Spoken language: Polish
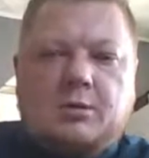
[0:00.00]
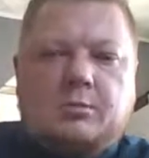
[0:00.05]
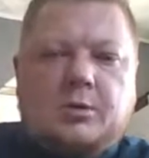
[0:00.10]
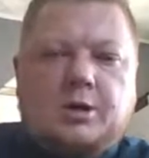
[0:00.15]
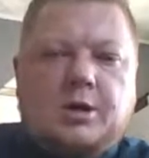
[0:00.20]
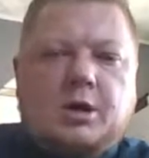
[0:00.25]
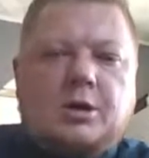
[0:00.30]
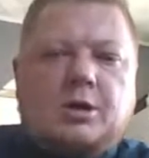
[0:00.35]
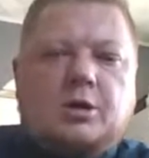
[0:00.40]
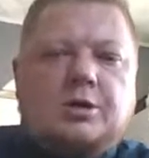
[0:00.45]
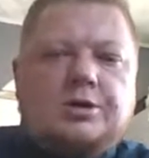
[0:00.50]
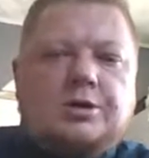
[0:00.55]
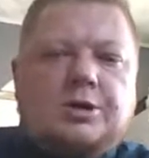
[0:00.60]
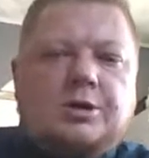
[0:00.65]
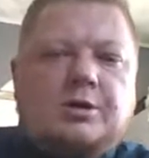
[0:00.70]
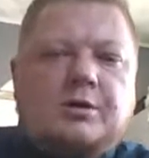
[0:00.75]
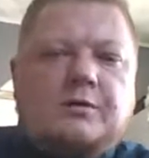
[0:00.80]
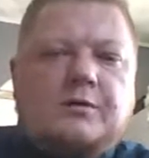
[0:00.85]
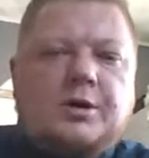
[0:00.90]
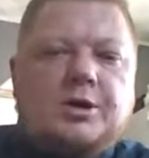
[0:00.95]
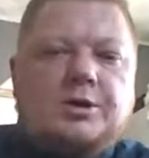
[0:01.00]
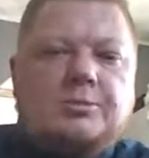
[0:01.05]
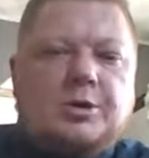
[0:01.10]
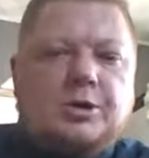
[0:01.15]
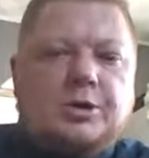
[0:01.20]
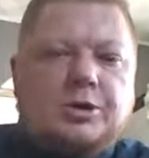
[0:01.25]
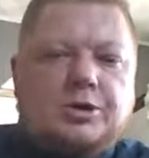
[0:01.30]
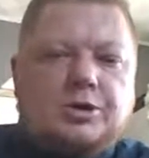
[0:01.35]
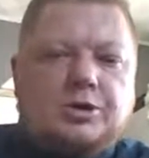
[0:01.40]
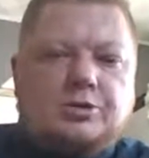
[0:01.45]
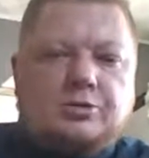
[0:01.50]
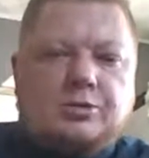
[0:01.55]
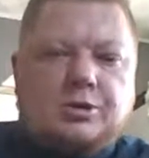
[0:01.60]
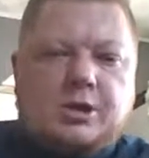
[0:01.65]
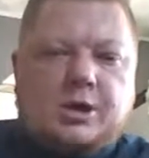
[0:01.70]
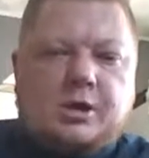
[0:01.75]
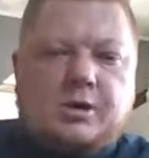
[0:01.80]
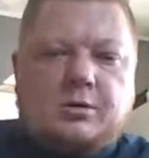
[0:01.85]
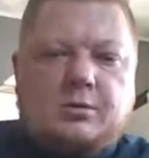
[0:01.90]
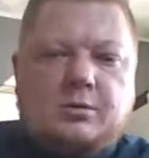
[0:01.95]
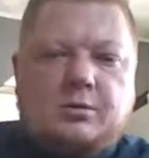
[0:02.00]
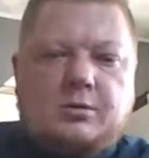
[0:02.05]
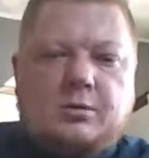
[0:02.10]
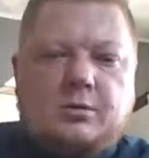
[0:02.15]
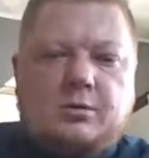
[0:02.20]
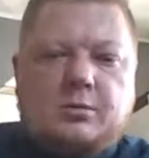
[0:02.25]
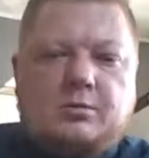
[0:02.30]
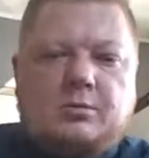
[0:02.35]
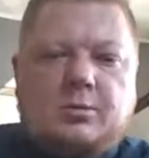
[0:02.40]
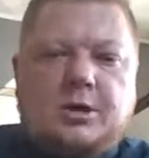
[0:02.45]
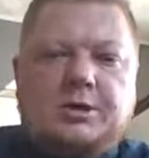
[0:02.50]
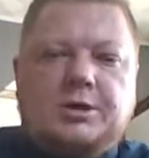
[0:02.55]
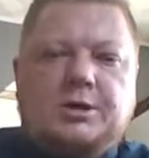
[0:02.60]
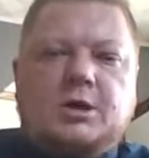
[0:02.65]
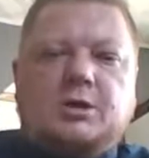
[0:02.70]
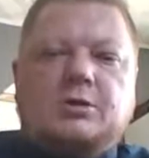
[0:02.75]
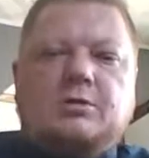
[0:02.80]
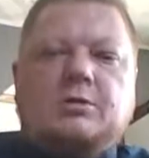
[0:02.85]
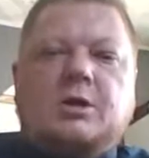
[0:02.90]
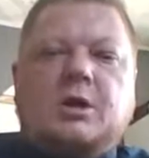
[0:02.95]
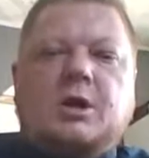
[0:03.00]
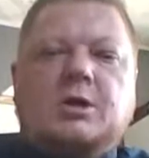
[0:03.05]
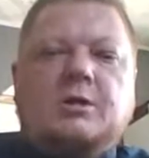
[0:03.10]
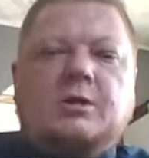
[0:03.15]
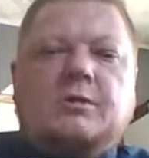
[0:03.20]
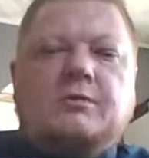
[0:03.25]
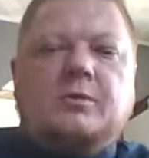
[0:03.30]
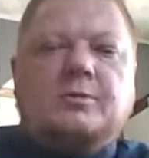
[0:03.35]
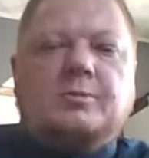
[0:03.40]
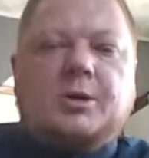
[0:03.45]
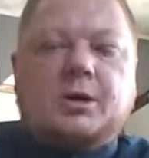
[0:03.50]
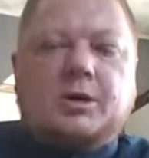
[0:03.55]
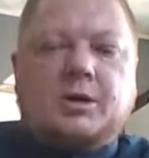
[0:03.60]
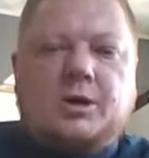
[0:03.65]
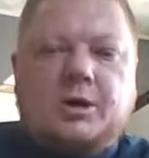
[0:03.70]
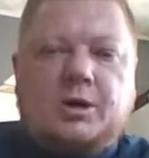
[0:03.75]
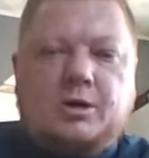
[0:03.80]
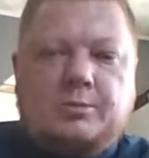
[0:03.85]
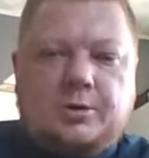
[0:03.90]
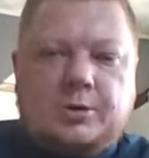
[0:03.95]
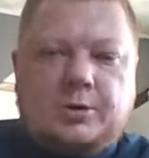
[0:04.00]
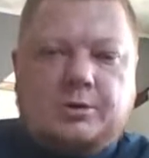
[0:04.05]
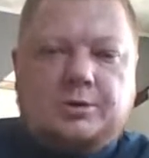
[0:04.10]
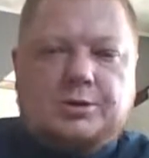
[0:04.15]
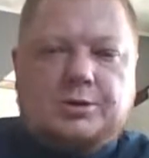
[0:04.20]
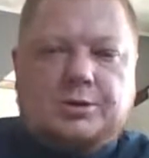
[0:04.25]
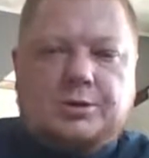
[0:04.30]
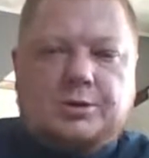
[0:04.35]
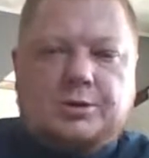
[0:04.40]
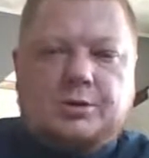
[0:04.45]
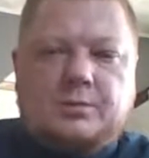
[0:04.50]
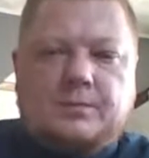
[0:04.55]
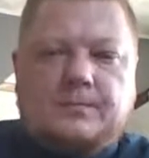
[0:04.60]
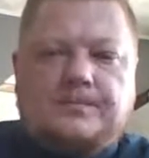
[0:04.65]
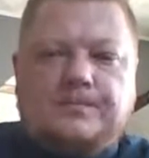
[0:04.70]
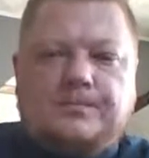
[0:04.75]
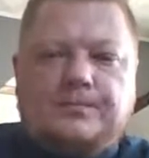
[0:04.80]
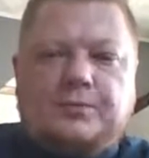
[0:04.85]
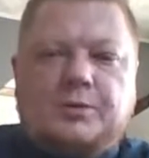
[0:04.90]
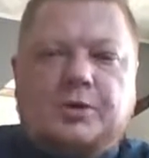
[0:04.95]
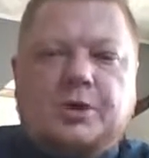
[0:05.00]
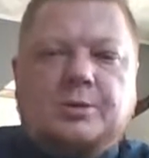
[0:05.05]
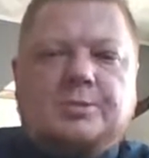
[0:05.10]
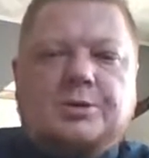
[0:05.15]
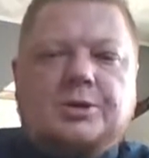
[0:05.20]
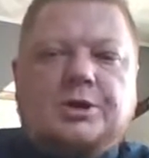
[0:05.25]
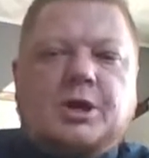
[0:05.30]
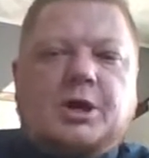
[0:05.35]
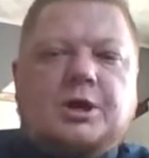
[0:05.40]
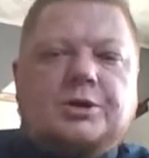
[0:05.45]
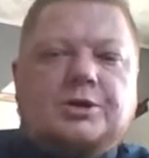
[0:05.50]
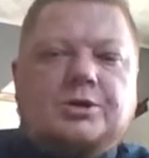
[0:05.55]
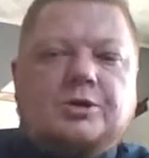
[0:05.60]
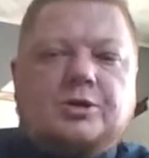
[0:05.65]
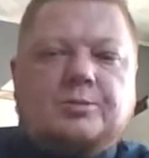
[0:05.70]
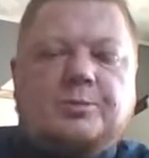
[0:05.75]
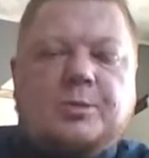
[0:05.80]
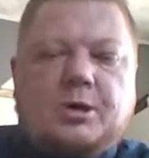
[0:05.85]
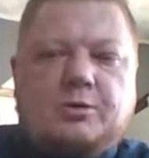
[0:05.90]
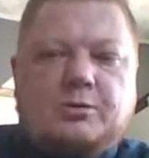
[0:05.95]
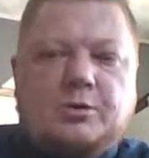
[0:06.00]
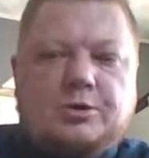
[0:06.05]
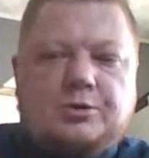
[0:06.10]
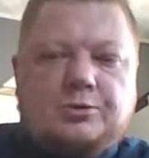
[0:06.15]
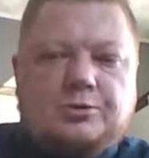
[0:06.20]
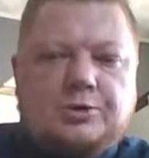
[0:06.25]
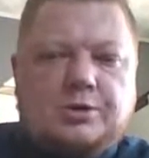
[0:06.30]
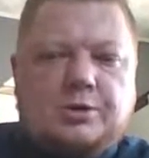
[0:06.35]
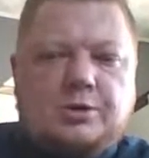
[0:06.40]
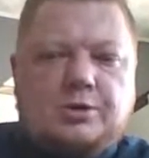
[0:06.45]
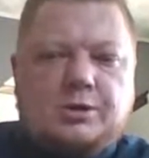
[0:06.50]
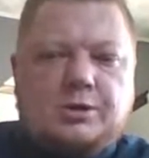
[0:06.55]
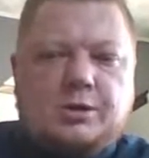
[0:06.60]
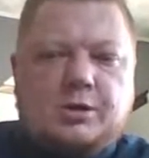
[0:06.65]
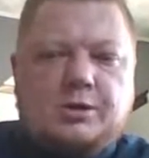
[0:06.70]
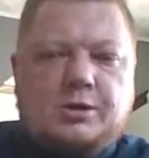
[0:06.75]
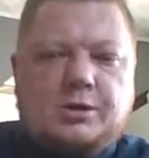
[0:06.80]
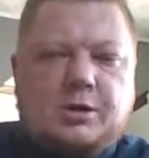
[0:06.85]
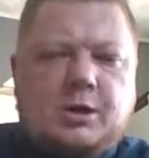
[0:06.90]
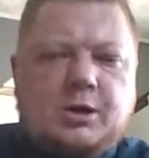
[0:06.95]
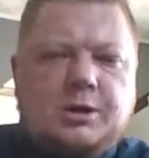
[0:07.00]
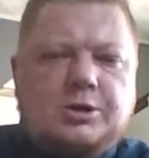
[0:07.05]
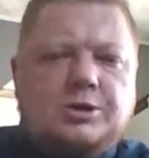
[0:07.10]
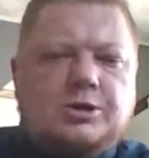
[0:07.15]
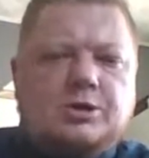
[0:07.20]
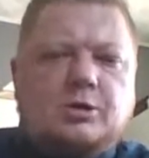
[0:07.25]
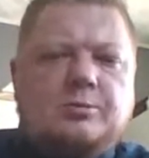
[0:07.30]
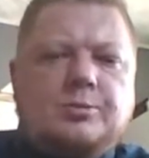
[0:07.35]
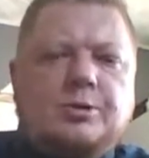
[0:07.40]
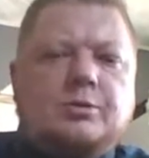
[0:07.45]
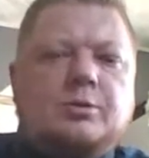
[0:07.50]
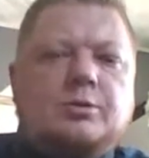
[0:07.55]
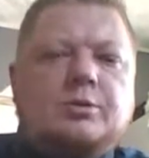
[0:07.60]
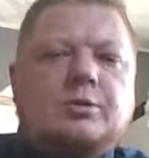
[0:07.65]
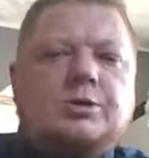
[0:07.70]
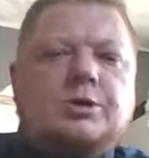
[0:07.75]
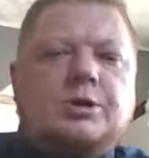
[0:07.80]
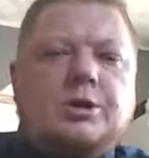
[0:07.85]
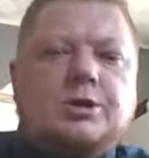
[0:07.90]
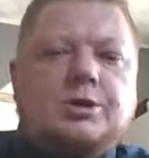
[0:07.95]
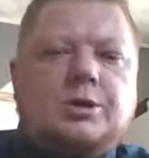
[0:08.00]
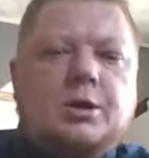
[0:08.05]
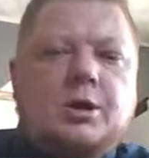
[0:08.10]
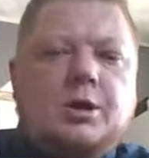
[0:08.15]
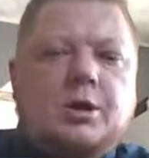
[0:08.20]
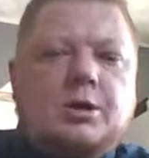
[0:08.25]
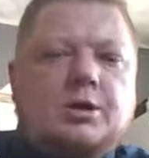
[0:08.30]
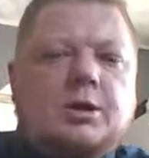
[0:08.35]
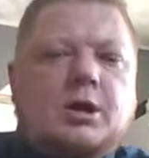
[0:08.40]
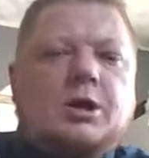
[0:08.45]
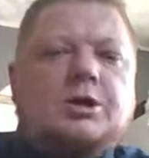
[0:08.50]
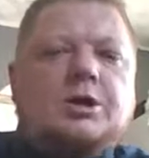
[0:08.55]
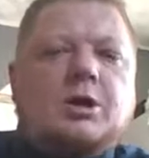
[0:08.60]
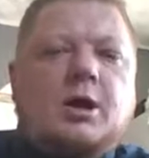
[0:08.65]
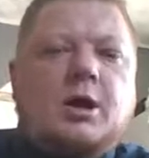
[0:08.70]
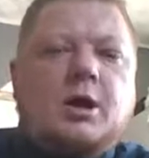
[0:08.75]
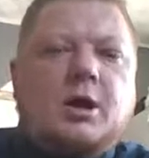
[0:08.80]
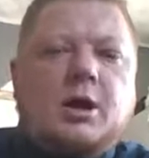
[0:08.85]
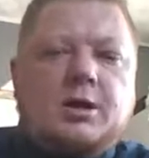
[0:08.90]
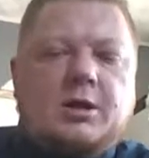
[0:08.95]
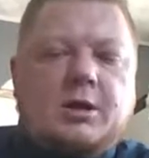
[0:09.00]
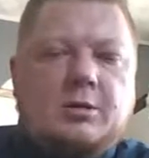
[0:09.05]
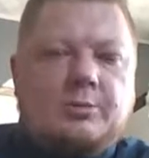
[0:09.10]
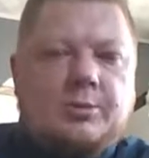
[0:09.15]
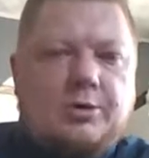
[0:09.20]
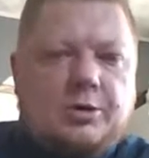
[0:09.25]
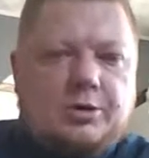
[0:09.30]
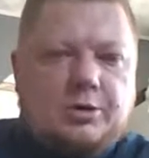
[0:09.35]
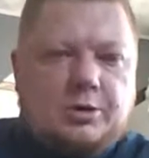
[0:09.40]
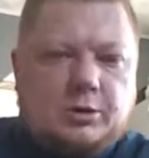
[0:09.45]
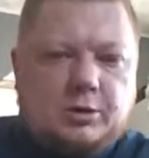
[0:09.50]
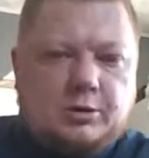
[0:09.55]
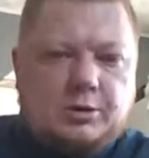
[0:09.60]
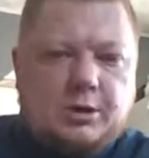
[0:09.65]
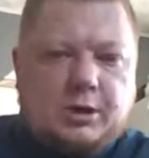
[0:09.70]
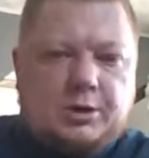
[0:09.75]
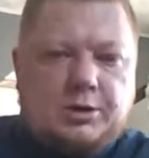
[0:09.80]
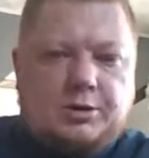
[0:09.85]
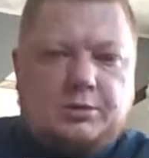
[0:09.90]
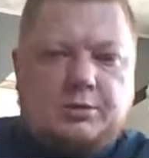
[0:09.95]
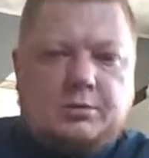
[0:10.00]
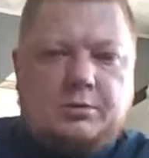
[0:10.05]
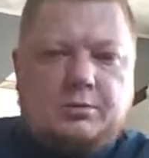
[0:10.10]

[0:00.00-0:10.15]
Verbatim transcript: Moja kocia nie weźmie nic cudzego. Pani naturalnie wypada jej bronić, nieprzyjaźnie odparła służąca. Jak i co było, to rzecz nasza, a lalkę proszę oddać.